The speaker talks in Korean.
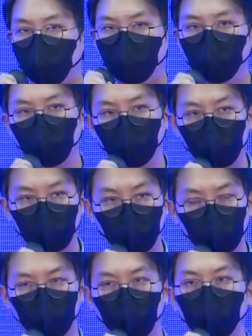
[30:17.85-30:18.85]

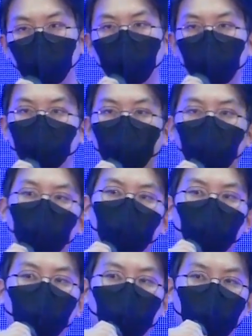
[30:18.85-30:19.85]
대한민국에서는 명실상부하게
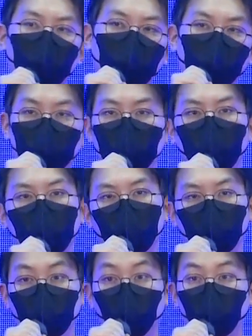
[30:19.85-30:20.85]
저희가 가장 큽니다.
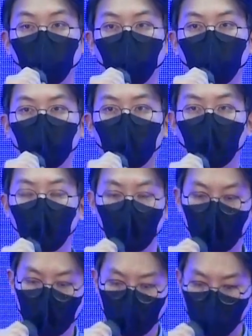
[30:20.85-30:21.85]
규모도.
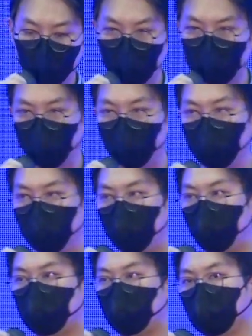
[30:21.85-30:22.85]
현재
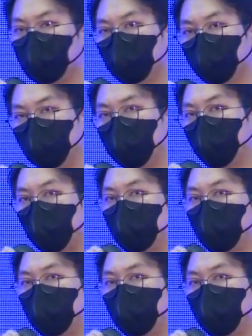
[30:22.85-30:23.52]
저희가 지금 운영